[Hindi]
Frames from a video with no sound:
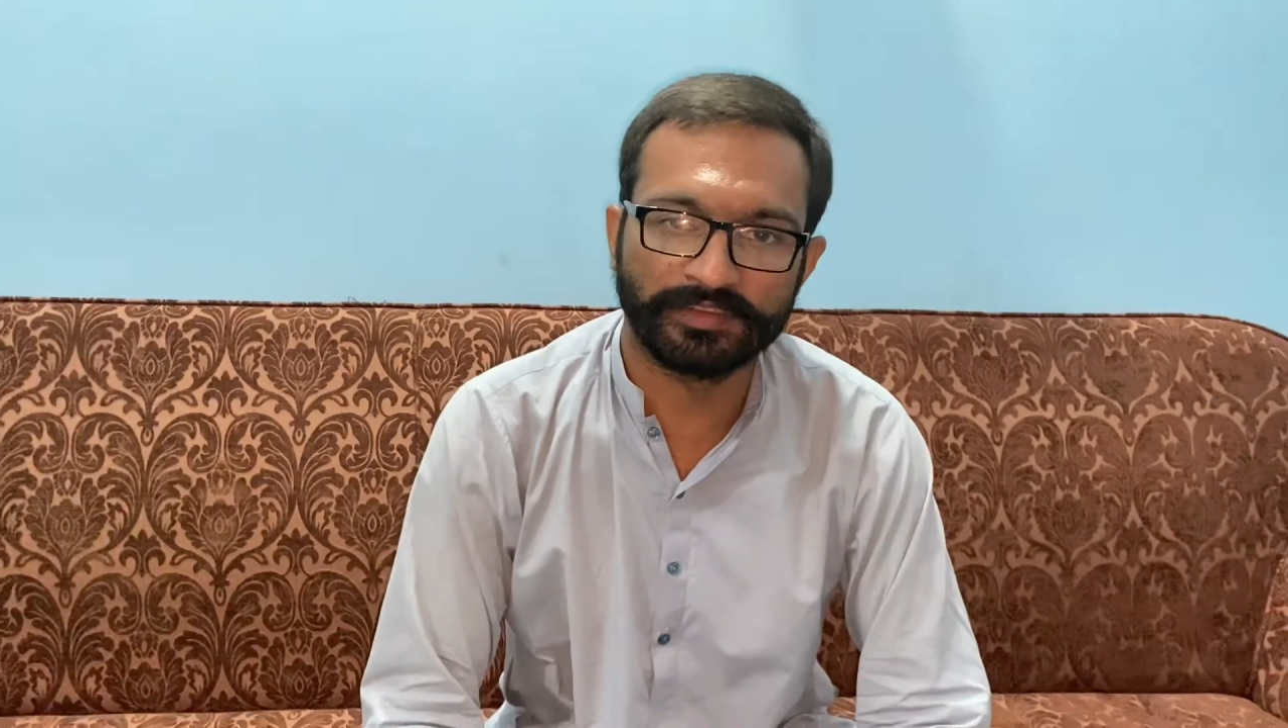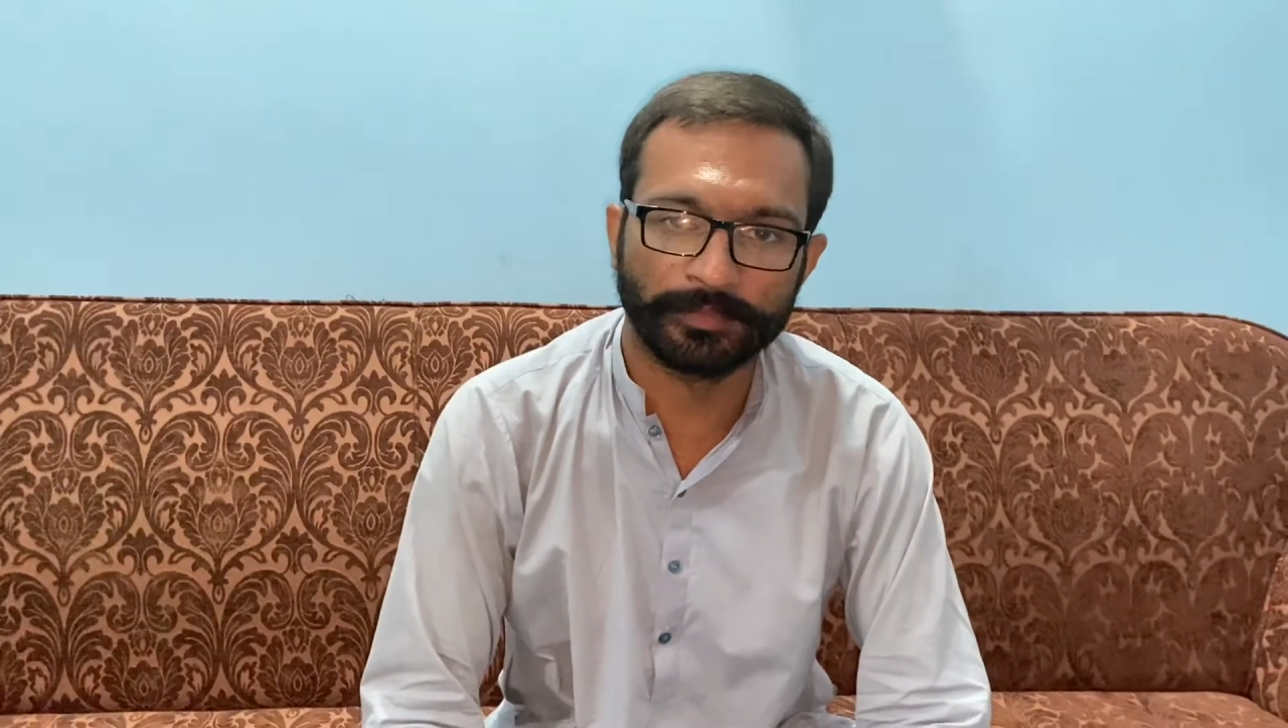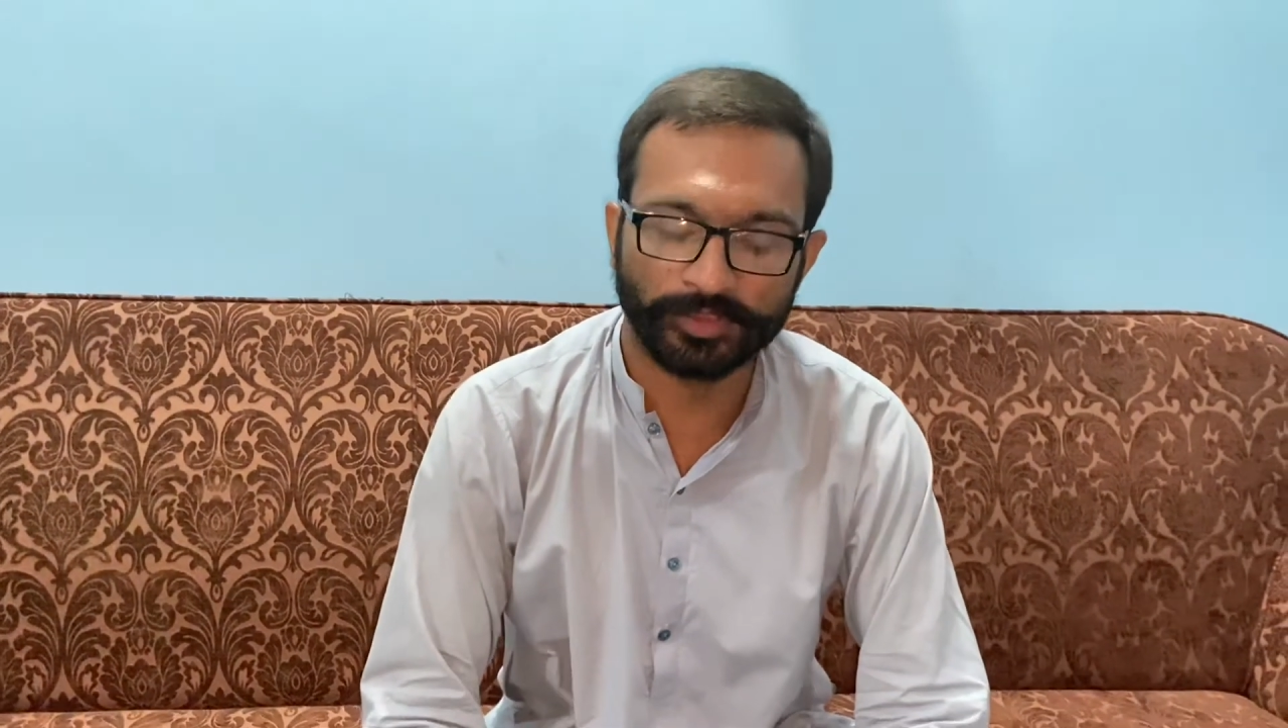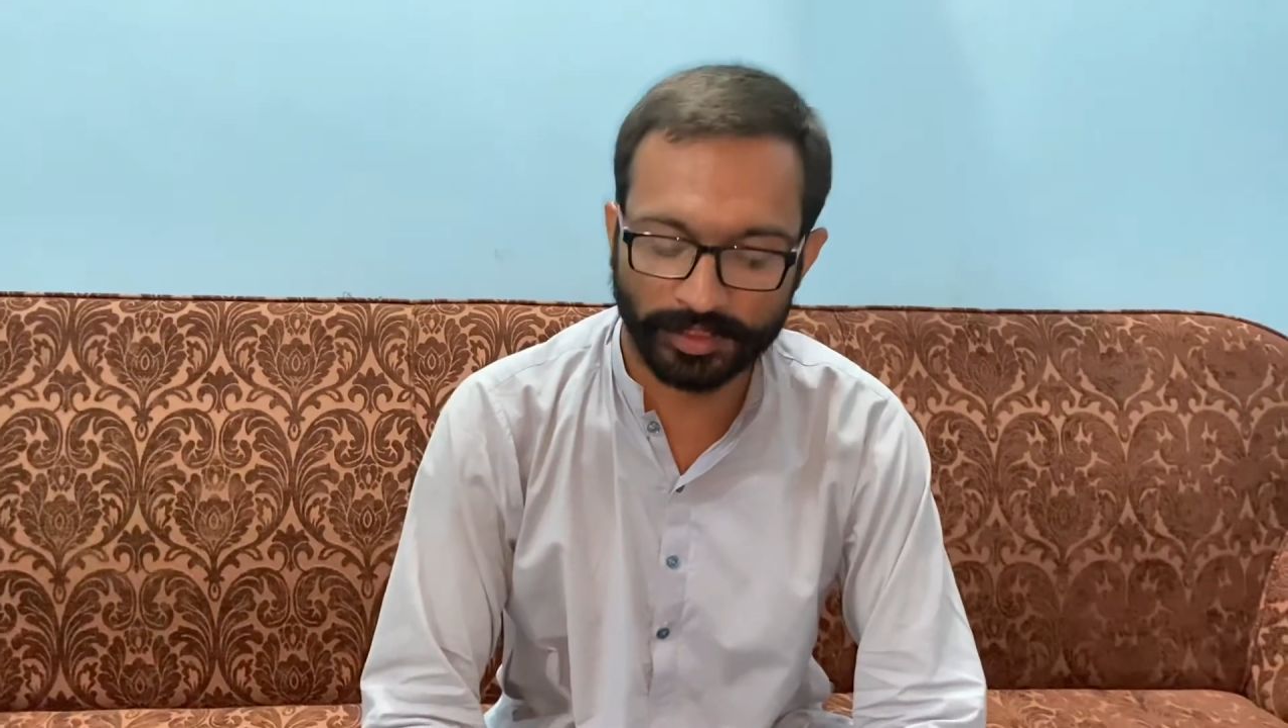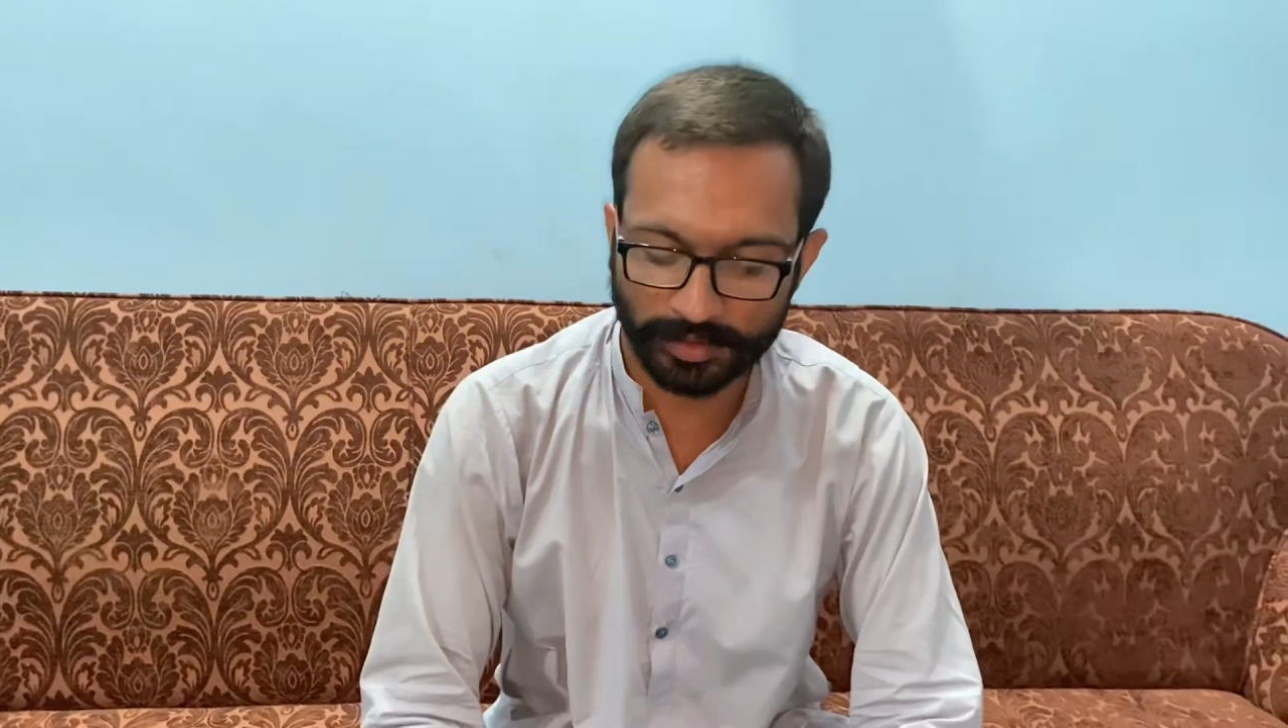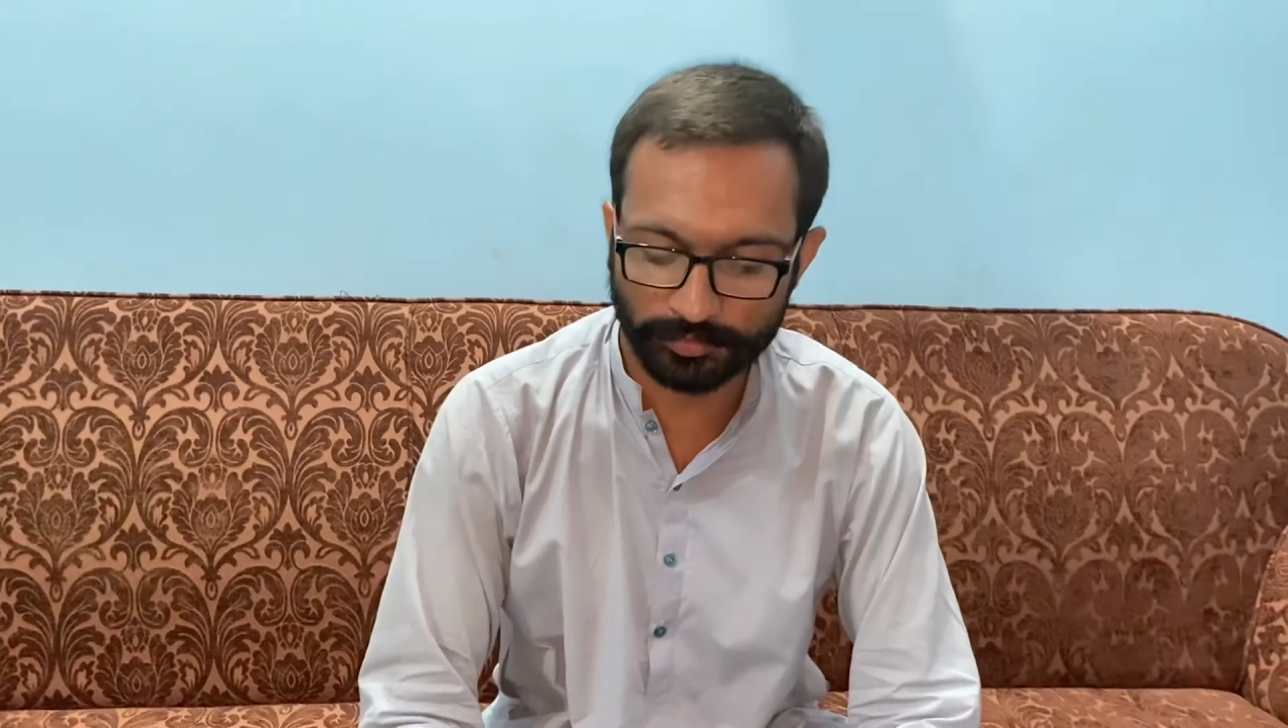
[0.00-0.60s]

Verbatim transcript: समझा